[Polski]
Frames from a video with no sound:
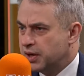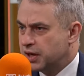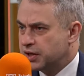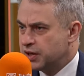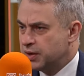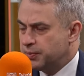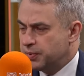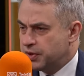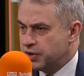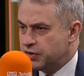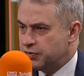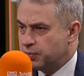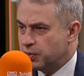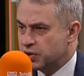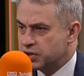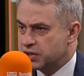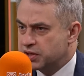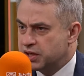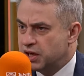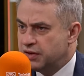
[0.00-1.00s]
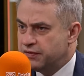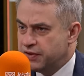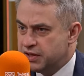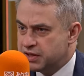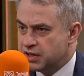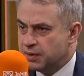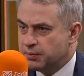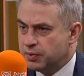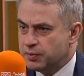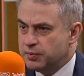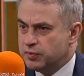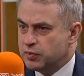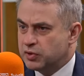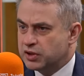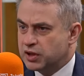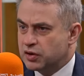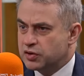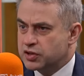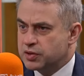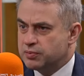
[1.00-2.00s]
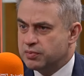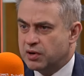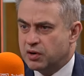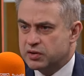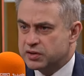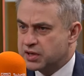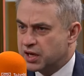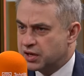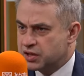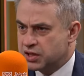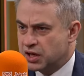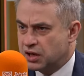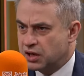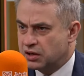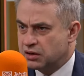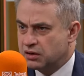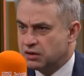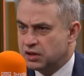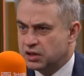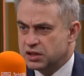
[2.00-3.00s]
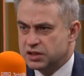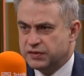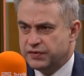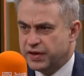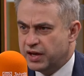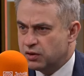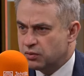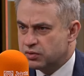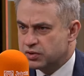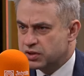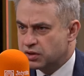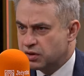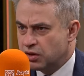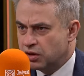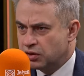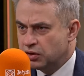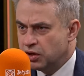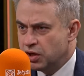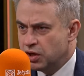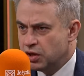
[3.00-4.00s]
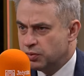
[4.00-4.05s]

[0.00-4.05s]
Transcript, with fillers: Ja chciałem powiedzieć w Polsce, lewica, pomimo tego, że była oskarżana z wielu stron,